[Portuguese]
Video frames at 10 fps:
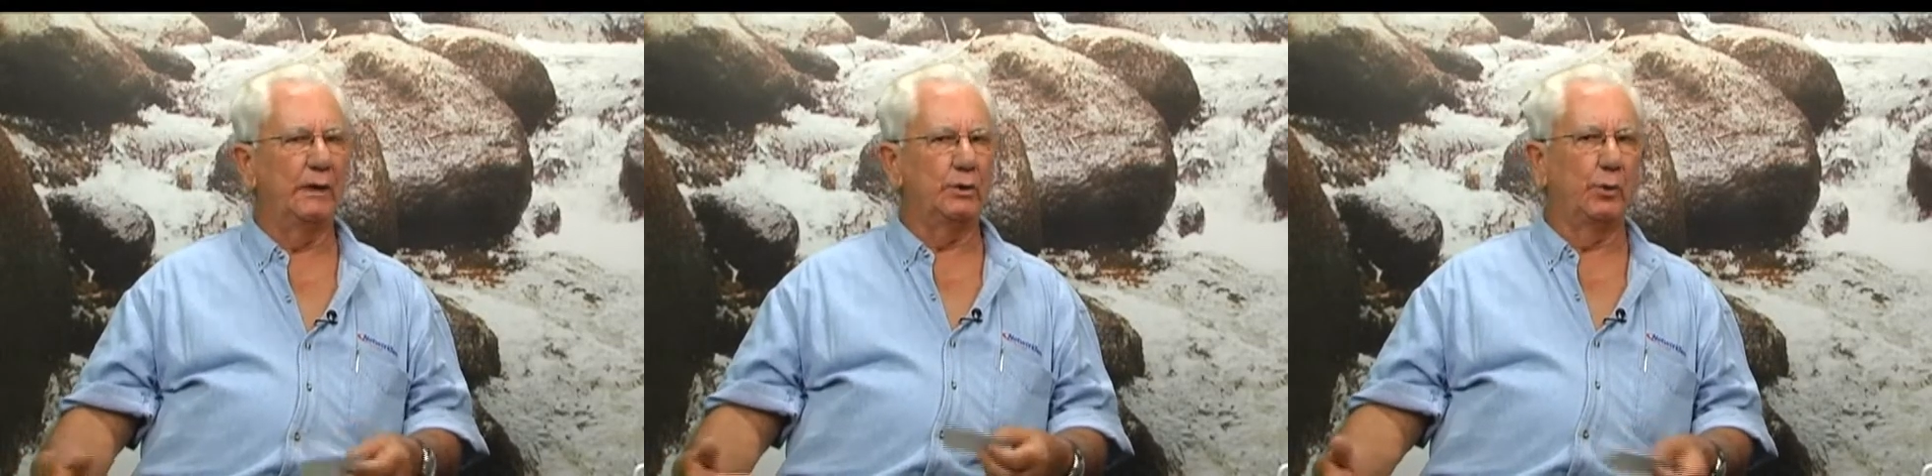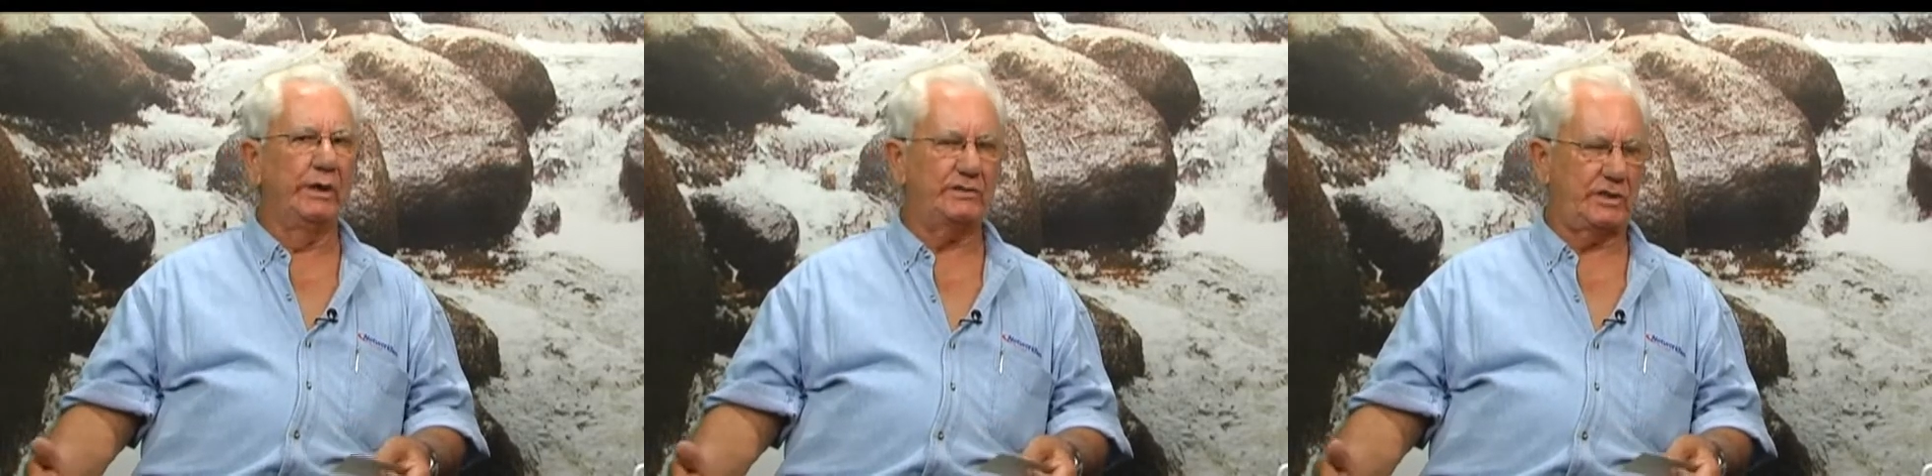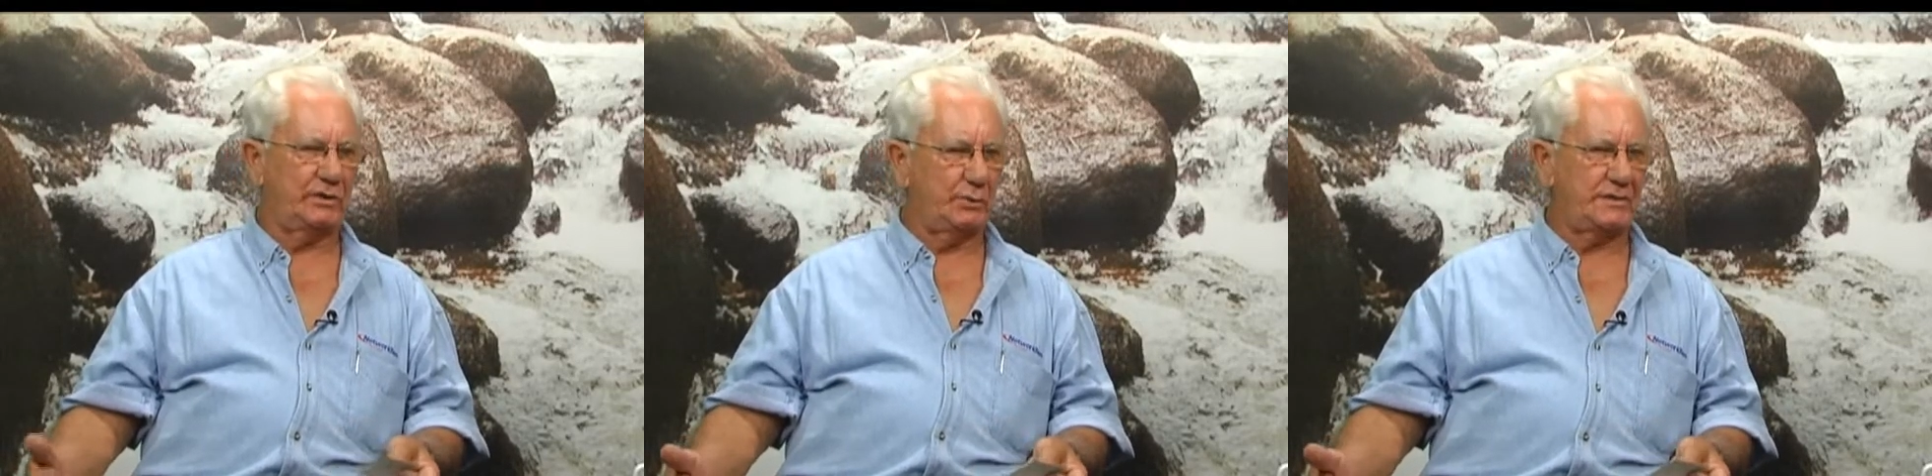do
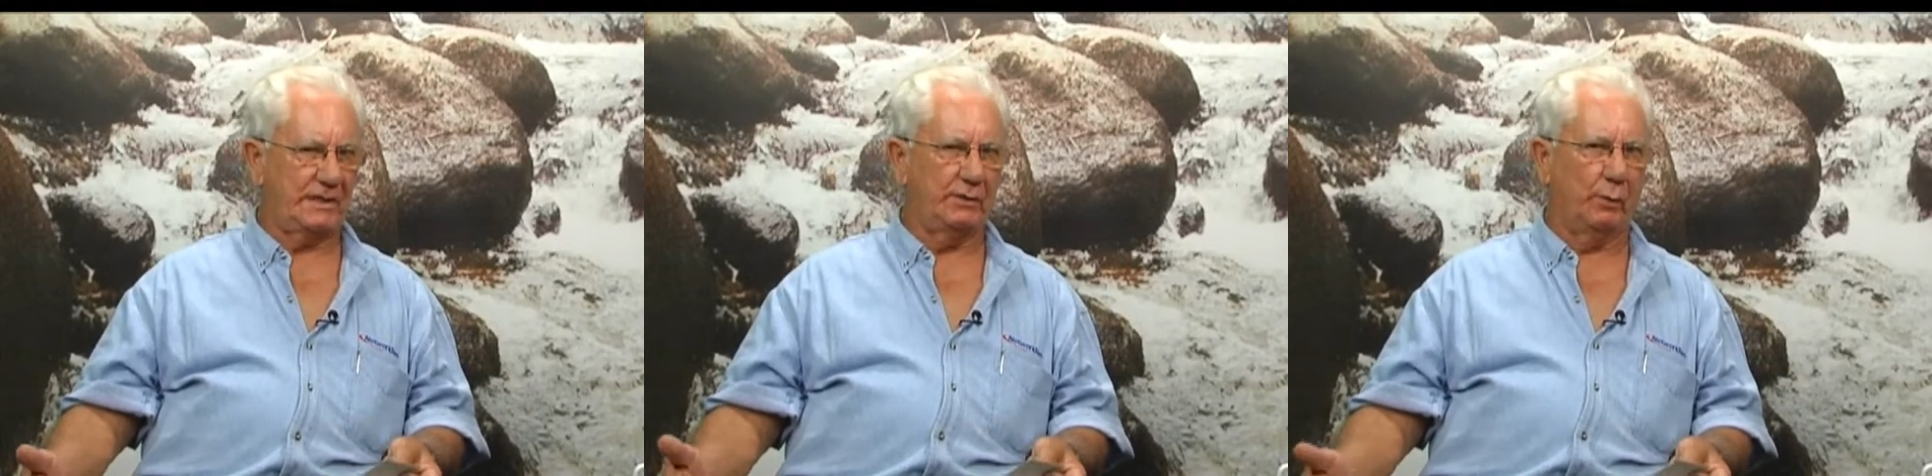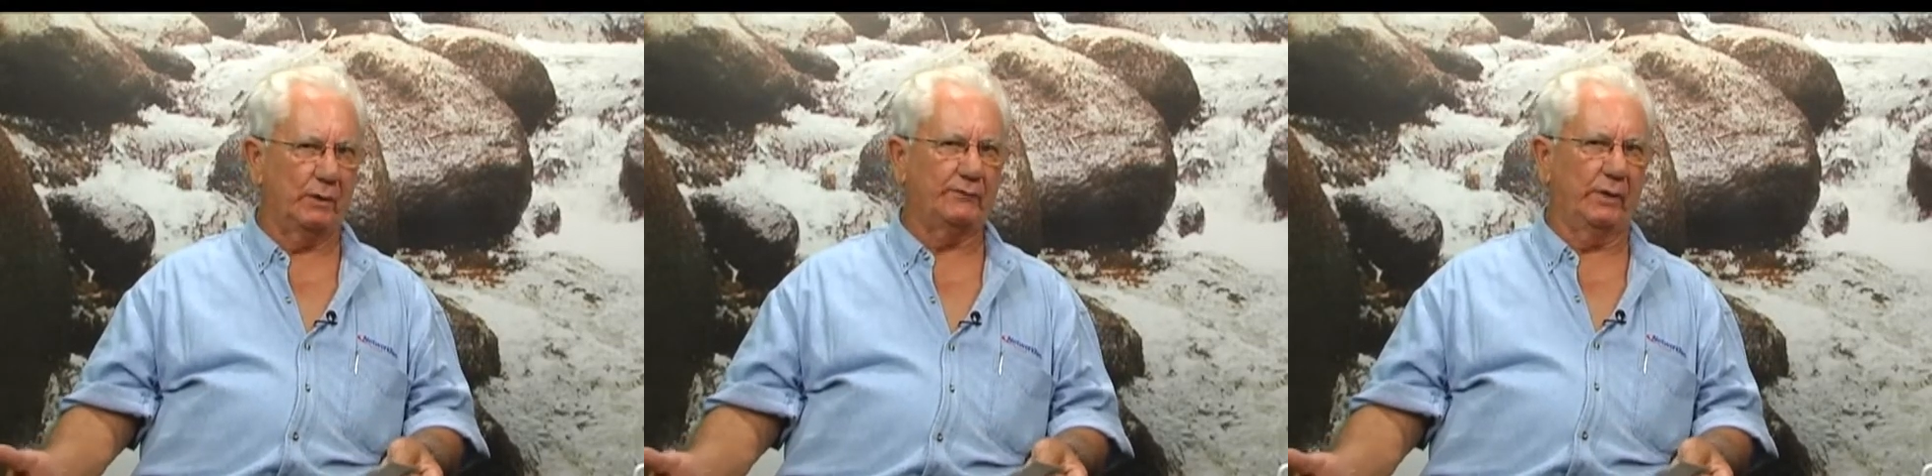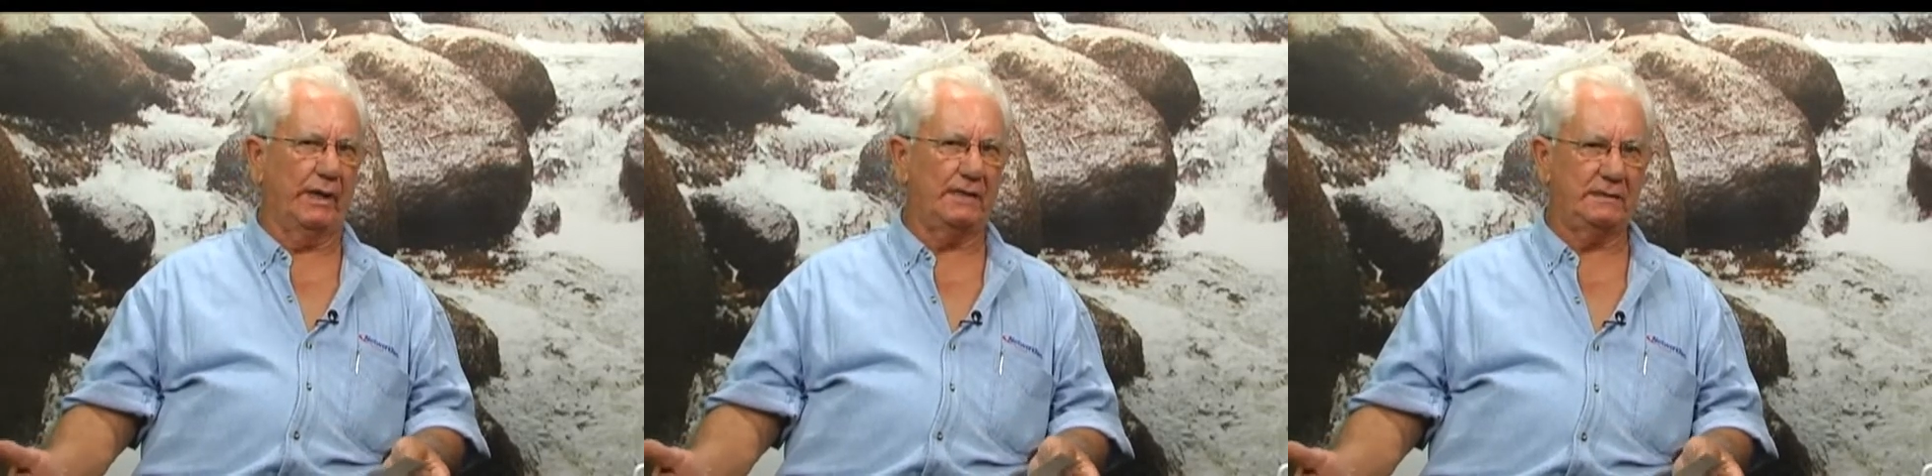Instituto Estadual de
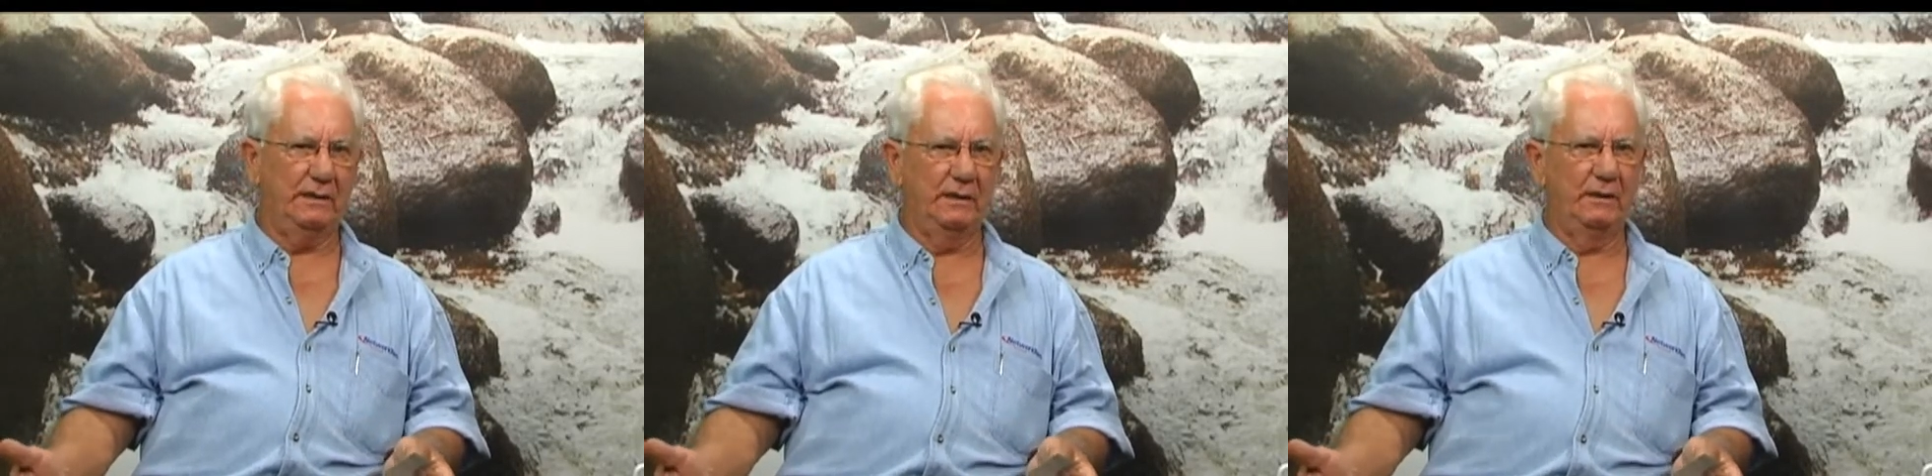Floresta,